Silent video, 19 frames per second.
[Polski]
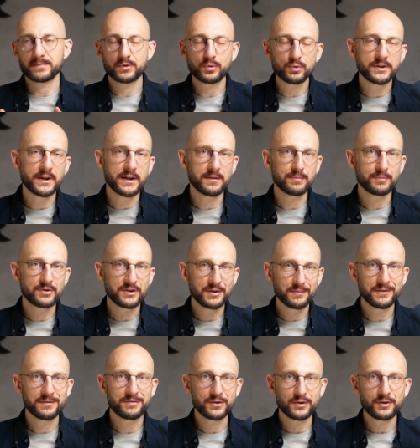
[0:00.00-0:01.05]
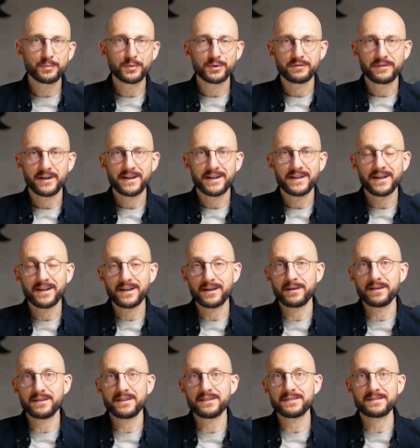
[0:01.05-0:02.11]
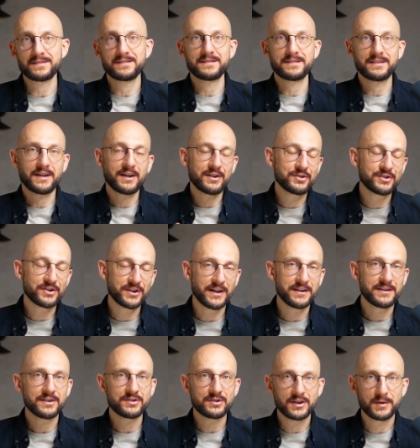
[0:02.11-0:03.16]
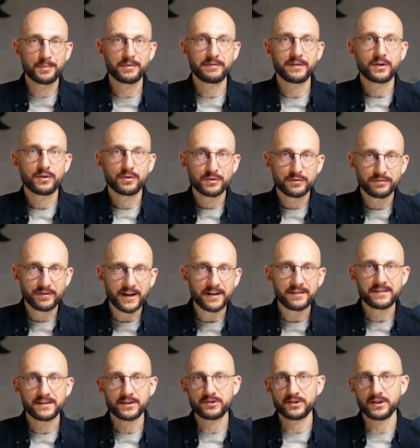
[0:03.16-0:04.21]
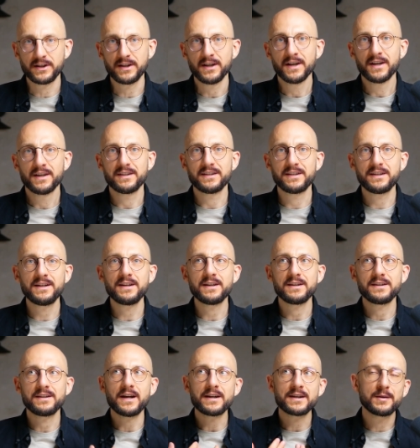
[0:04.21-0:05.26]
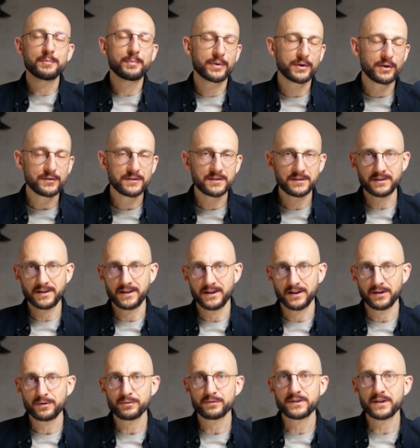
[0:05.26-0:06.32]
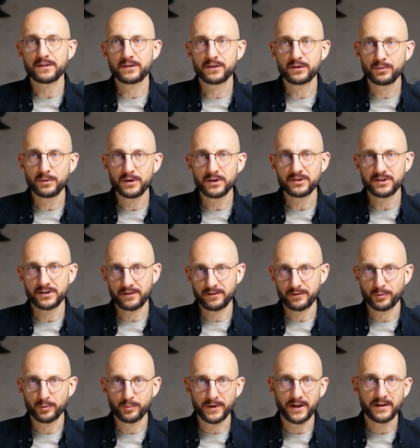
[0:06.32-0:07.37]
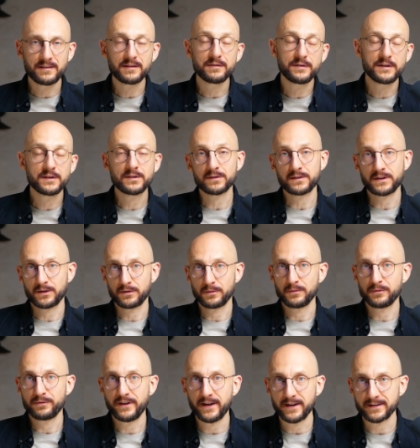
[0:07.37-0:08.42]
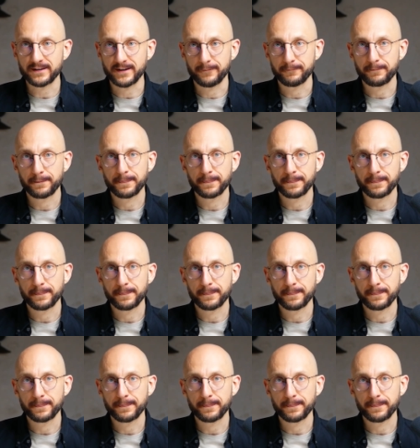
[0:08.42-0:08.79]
tutaj musimy wziąć pod uwagę, jaka jest taka średnia czy typowa konwersja, czyli jaki procent klientów decyduje się na współpracę, widząc taką ofertę.